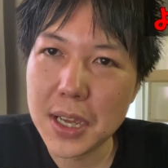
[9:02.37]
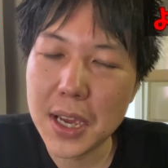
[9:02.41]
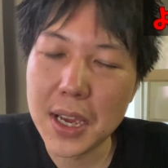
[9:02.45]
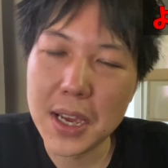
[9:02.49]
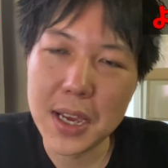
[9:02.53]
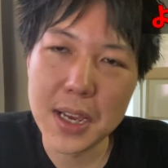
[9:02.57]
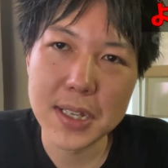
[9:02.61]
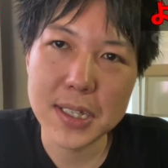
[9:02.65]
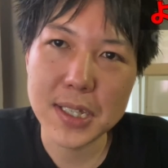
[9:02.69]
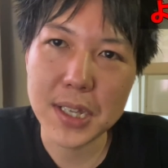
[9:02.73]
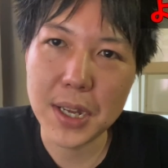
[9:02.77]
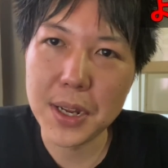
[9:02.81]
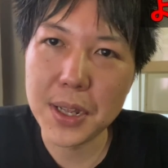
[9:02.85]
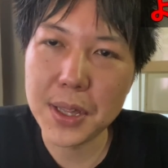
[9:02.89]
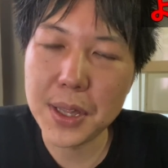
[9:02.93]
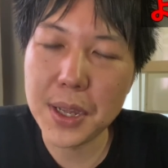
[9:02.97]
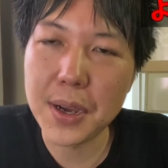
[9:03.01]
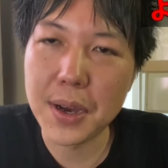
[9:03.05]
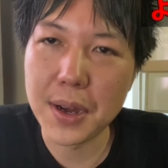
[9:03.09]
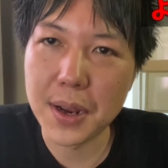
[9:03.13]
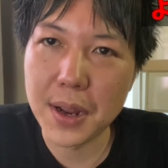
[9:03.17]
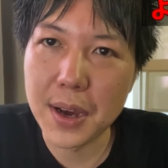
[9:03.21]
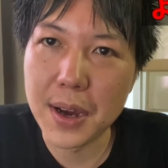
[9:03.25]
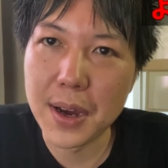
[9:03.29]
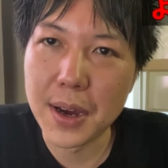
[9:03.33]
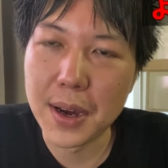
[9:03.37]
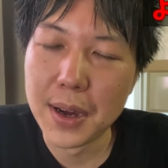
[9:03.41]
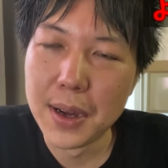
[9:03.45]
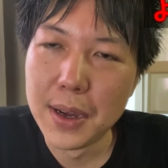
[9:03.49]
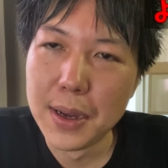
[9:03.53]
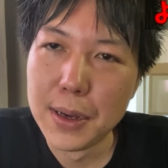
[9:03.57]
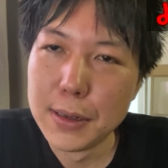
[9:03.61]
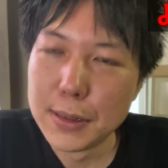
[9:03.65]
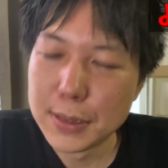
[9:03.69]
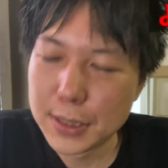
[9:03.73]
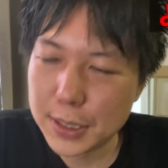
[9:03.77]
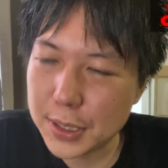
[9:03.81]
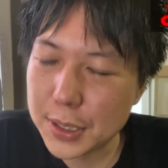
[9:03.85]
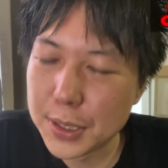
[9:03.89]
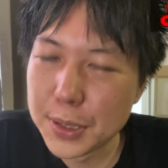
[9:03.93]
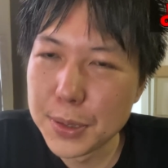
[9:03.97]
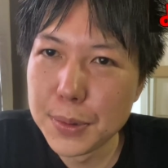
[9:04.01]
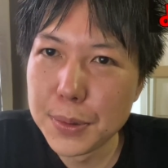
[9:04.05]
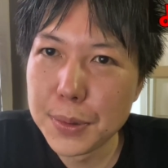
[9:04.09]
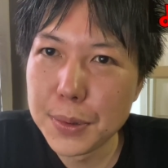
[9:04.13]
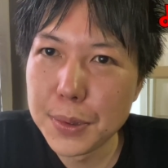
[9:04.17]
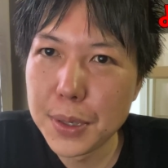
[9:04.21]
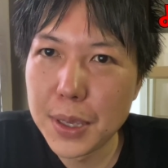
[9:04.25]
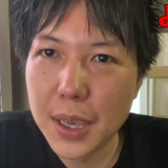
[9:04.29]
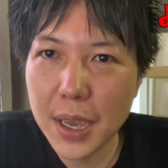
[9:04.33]
えされてから、す
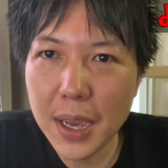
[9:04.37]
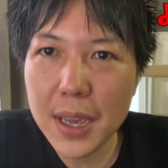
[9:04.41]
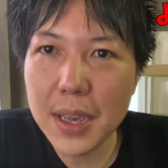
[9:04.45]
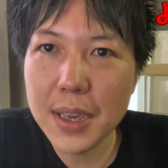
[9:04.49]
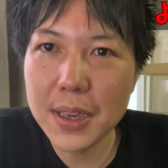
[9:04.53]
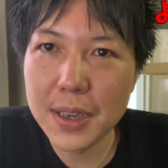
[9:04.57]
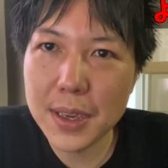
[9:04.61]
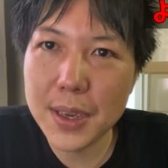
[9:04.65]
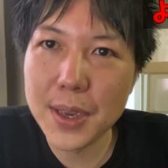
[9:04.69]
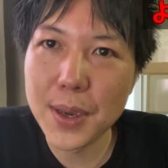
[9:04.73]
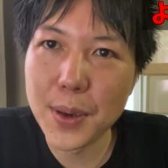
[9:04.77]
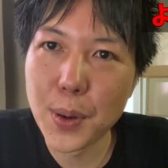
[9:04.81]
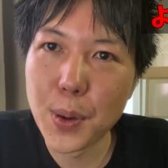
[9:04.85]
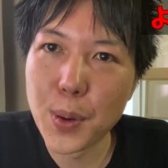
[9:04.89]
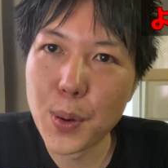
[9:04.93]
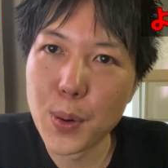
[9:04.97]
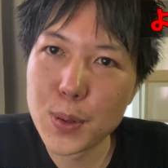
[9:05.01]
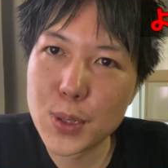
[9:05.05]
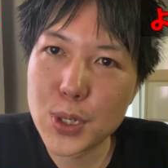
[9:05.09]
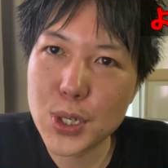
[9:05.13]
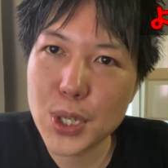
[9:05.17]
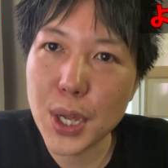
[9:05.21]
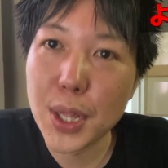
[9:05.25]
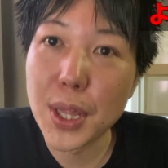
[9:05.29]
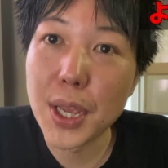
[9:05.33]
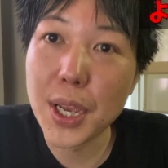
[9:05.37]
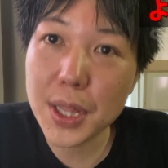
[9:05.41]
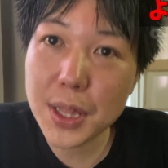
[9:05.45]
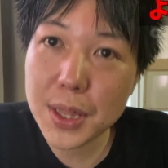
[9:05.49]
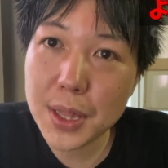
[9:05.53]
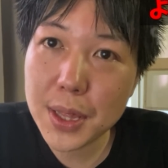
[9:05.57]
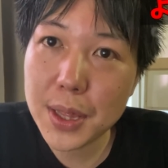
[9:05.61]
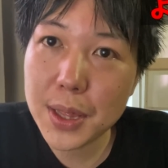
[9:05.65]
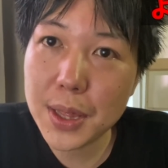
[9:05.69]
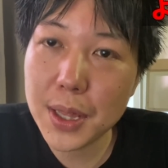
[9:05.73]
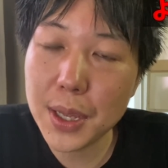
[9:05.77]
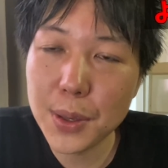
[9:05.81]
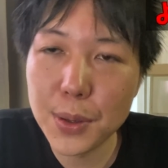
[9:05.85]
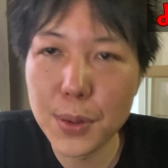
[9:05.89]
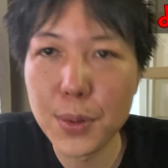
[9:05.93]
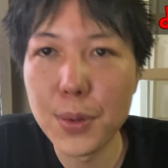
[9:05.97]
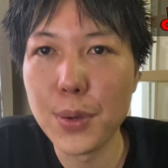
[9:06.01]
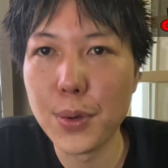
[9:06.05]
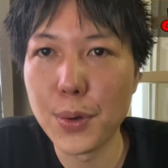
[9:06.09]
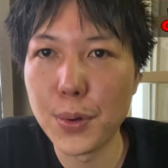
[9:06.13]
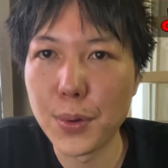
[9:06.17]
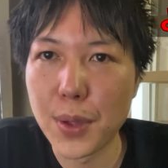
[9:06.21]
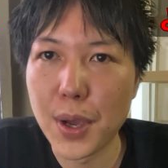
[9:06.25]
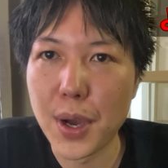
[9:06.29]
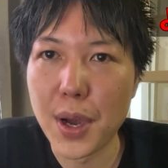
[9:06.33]
んげえ勢い落ちたねっていう
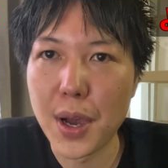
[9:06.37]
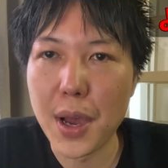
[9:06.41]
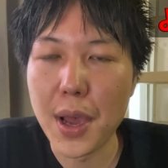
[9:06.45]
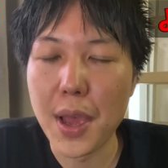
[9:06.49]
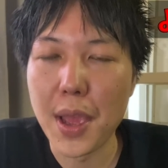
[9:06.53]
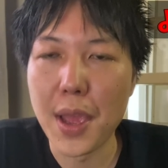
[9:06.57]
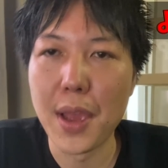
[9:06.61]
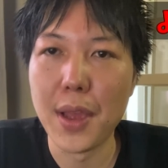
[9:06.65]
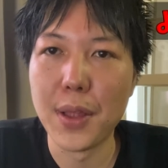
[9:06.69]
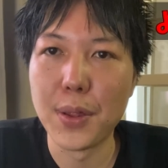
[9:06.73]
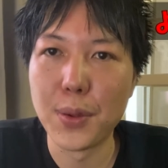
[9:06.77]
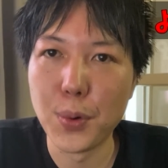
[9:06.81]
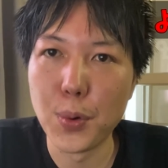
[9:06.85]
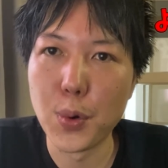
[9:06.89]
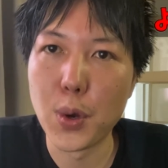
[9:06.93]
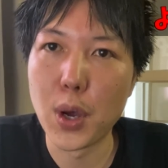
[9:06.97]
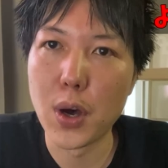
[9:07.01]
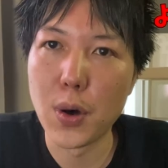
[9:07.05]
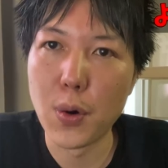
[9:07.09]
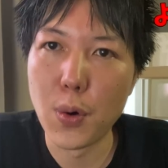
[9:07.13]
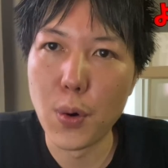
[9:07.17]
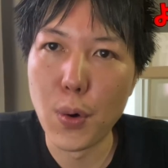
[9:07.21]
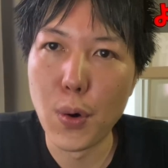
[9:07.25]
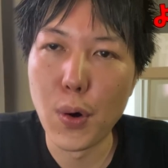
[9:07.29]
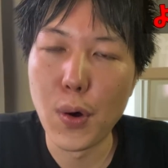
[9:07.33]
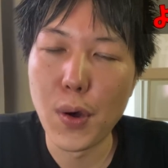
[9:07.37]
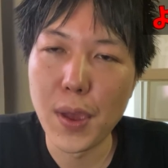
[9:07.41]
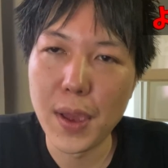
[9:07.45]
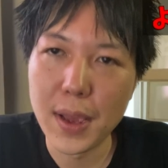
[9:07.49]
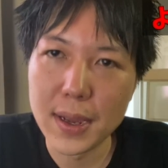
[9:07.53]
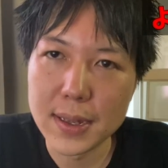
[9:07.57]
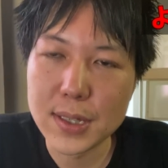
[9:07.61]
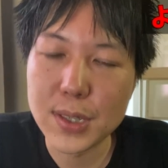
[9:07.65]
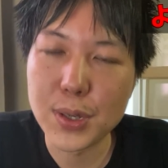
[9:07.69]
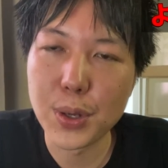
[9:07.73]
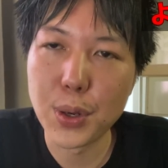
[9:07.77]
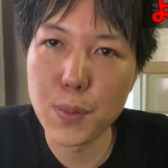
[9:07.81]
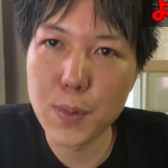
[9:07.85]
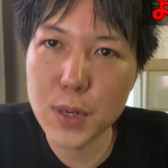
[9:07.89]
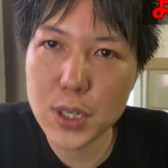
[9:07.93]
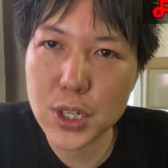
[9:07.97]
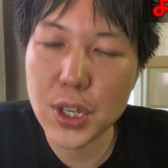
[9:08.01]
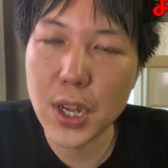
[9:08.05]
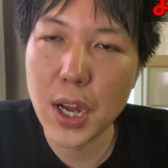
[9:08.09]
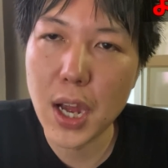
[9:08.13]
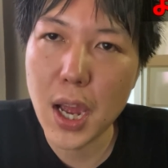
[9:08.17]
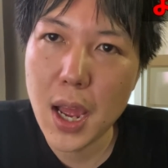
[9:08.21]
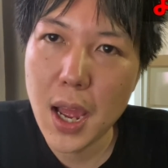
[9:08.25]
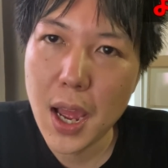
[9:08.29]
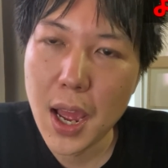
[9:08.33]
ような、え動画を、え作りまし
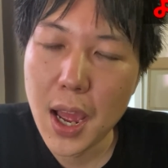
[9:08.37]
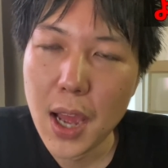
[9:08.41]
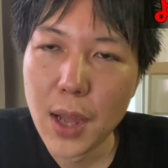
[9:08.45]
た。